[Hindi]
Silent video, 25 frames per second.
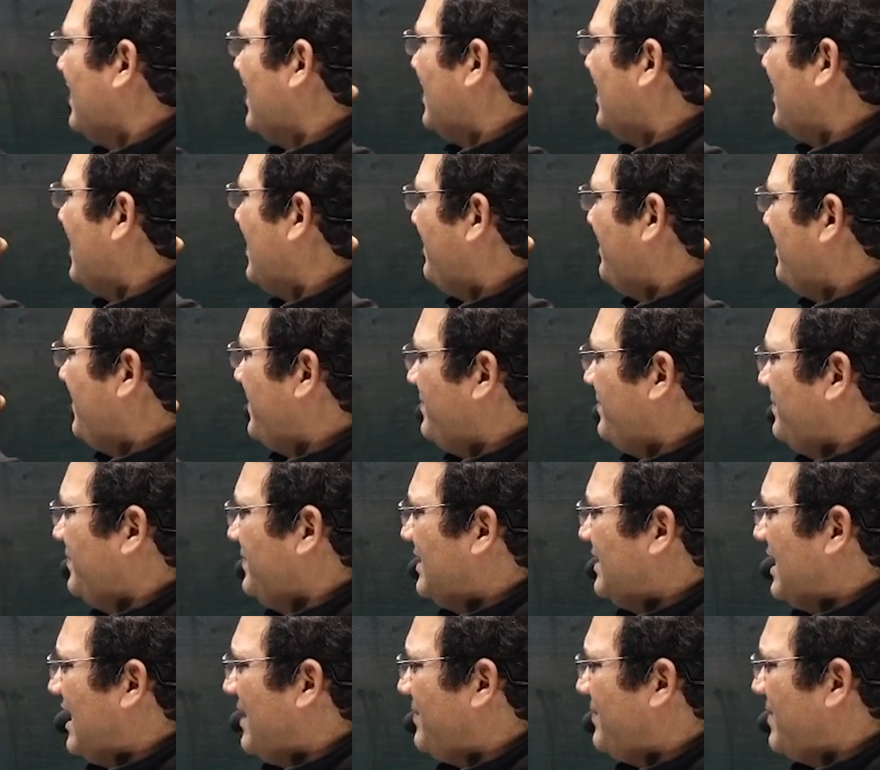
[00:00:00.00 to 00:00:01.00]
आप
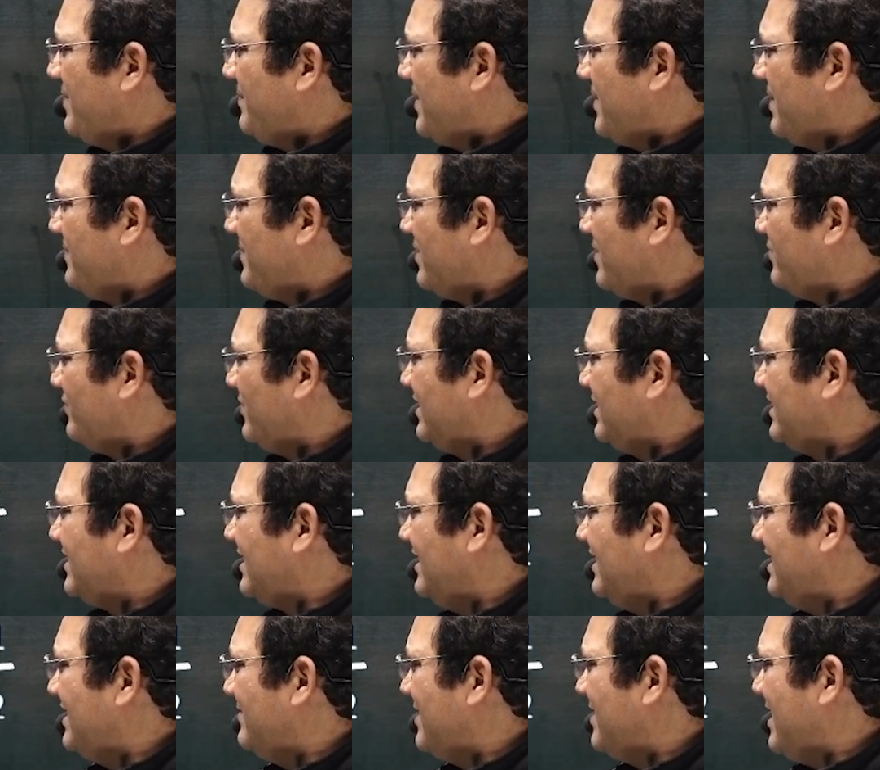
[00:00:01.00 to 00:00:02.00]
यहाँ पे पेपर वन
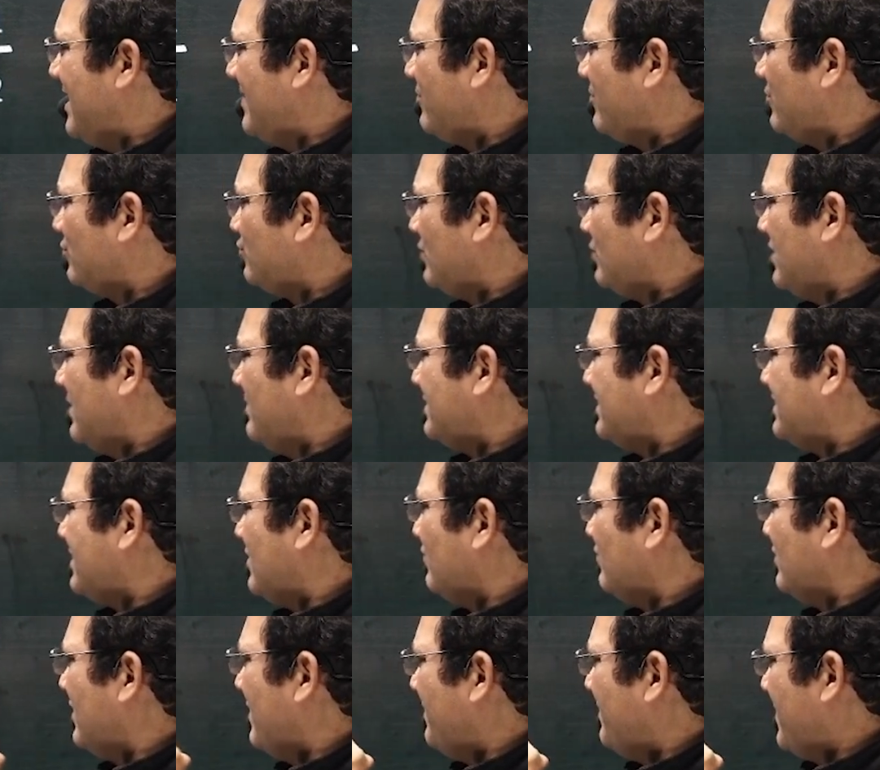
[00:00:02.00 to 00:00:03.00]
के लिए मैं आपको थोड़ा
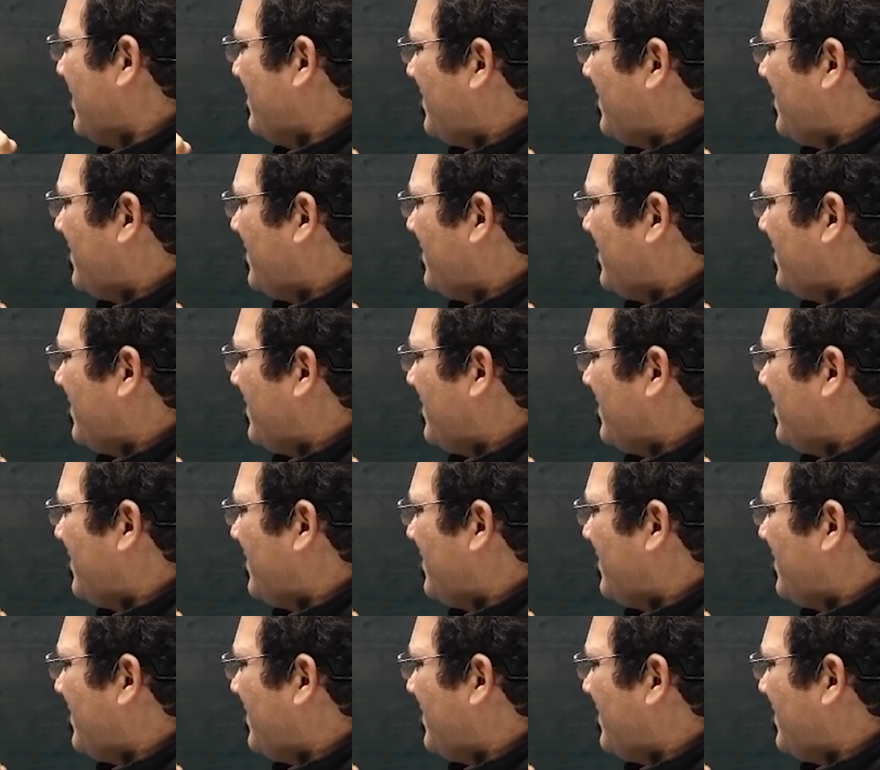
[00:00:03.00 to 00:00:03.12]
बताऊंगा